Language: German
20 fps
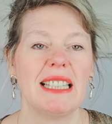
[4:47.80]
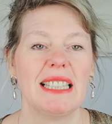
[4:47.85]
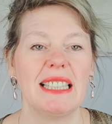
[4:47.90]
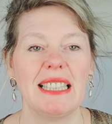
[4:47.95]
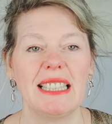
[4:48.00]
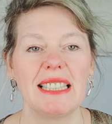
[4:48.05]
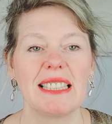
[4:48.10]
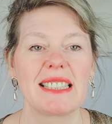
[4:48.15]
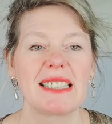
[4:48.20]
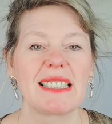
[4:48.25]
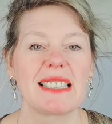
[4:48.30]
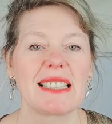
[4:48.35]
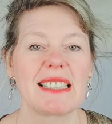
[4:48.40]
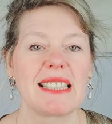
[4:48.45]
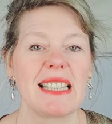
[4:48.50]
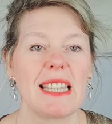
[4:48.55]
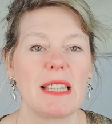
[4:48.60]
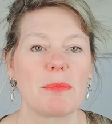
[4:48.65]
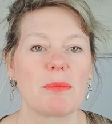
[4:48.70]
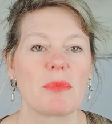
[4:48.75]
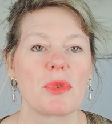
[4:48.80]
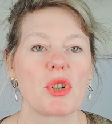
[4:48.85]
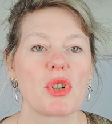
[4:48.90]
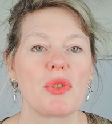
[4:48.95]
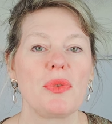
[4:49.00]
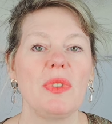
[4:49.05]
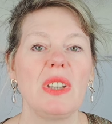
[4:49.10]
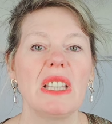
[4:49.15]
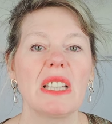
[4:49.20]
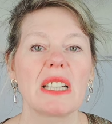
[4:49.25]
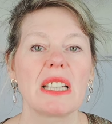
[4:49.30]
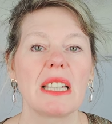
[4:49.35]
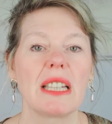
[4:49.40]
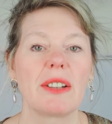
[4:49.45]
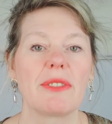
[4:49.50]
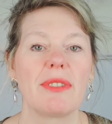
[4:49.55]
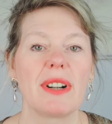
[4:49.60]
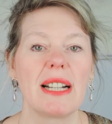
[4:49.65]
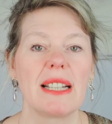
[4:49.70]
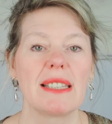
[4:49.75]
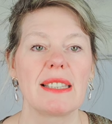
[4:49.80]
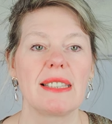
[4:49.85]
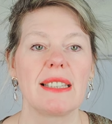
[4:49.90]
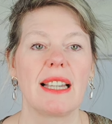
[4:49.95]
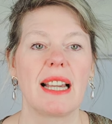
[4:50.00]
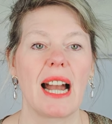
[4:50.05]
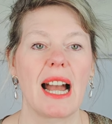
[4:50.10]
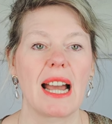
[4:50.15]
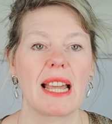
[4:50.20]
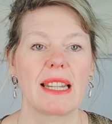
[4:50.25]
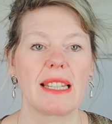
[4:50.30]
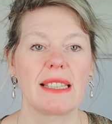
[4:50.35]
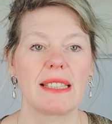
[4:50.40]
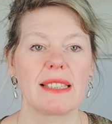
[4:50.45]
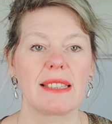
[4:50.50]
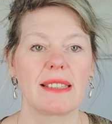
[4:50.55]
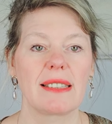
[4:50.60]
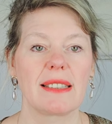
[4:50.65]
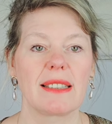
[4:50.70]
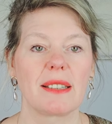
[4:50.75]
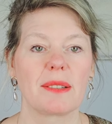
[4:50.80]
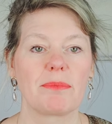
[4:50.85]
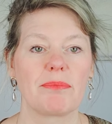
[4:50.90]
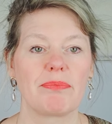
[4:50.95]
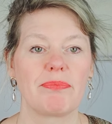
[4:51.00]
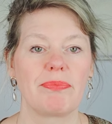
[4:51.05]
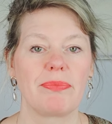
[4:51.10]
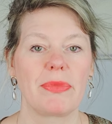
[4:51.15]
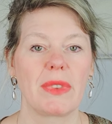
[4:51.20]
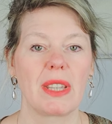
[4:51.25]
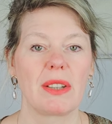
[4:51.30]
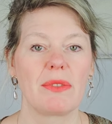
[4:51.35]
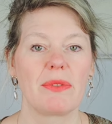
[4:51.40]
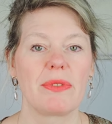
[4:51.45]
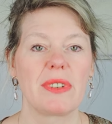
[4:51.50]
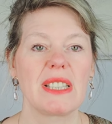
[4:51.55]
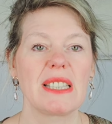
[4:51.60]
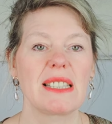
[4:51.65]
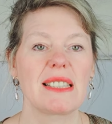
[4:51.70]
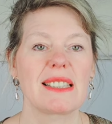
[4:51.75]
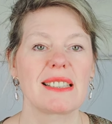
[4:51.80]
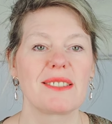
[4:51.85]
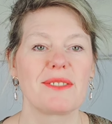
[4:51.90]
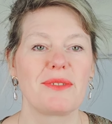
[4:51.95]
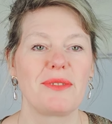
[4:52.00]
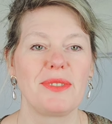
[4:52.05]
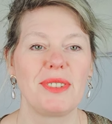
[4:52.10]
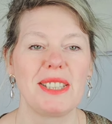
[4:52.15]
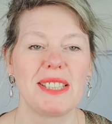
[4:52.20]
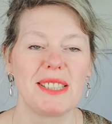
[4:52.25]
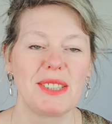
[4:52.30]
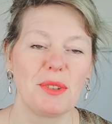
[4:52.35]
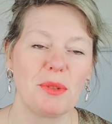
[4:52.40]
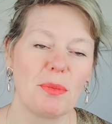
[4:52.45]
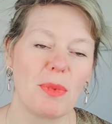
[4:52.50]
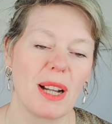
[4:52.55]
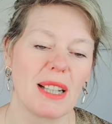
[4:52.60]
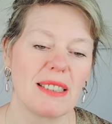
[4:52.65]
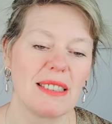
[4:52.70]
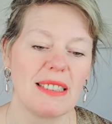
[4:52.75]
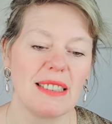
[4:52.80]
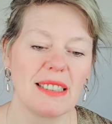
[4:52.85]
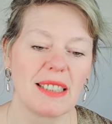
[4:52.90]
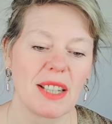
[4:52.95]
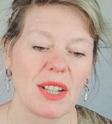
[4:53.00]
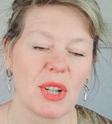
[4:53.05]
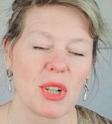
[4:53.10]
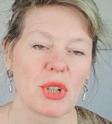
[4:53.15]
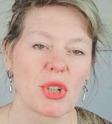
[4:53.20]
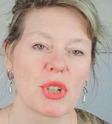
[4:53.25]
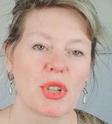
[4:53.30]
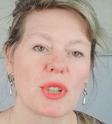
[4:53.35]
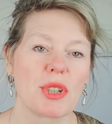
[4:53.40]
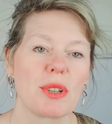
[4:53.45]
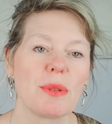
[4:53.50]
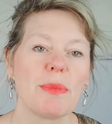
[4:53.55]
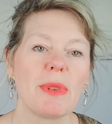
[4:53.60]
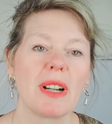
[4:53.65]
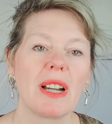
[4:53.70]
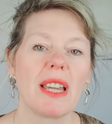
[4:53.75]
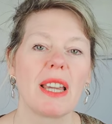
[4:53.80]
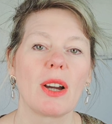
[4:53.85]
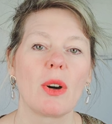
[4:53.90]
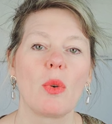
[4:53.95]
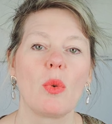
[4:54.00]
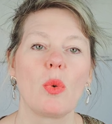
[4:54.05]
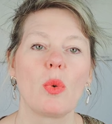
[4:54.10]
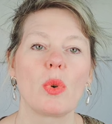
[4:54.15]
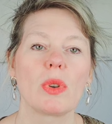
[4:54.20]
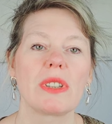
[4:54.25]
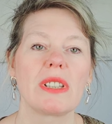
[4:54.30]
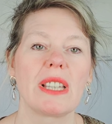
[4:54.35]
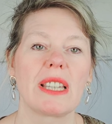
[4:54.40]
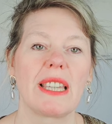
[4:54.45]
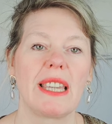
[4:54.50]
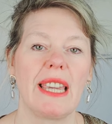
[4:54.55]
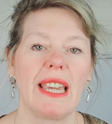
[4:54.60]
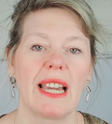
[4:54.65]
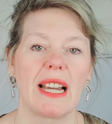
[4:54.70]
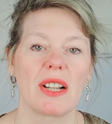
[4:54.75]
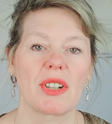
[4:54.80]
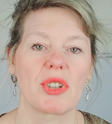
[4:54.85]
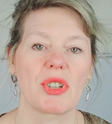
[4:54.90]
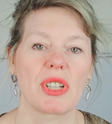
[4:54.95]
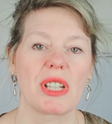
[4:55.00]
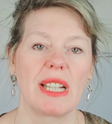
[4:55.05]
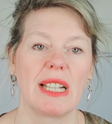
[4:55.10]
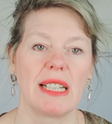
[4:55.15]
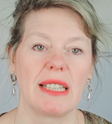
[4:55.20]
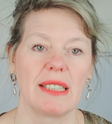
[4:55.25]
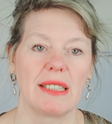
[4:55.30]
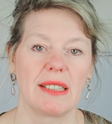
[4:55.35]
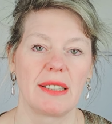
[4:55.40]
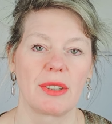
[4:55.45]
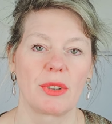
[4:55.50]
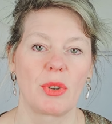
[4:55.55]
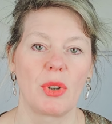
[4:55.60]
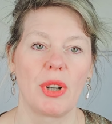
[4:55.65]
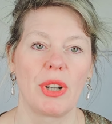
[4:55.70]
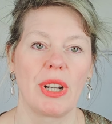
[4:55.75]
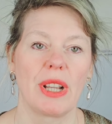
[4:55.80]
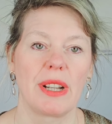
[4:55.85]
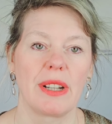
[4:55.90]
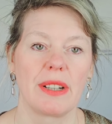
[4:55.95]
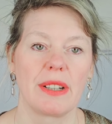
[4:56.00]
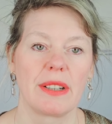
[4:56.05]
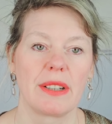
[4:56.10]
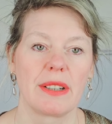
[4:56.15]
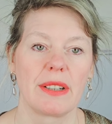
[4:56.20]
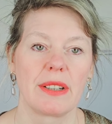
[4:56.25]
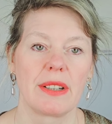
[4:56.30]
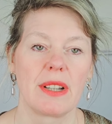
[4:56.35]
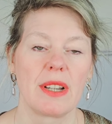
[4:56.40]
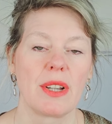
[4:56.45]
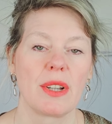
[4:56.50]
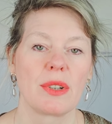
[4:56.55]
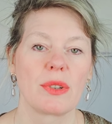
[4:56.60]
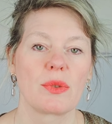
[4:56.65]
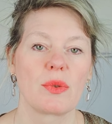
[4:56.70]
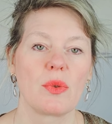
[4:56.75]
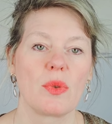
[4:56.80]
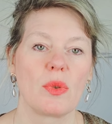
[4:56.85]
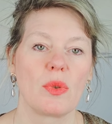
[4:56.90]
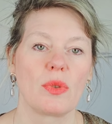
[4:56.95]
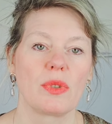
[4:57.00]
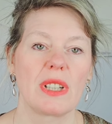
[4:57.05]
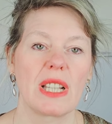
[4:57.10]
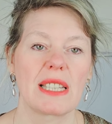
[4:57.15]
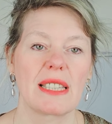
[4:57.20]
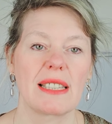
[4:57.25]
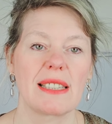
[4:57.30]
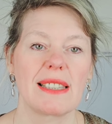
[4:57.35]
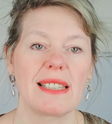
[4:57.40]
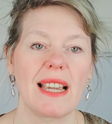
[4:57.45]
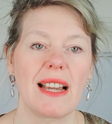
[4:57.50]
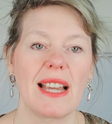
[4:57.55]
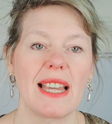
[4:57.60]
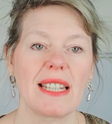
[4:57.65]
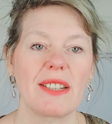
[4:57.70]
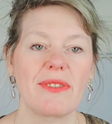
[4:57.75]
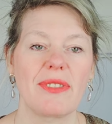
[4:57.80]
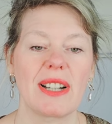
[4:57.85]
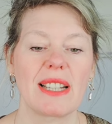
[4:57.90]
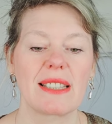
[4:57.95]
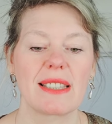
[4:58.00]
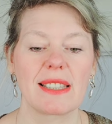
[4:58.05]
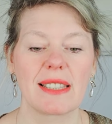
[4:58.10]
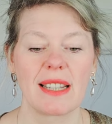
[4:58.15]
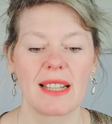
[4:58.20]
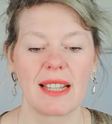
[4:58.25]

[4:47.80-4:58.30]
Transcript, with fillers: ist es eben schwierig, weil sie gar nicht ähm, wissen, wie sie über die Stimme Erotik herstellen können. So, und das ist ja etwas,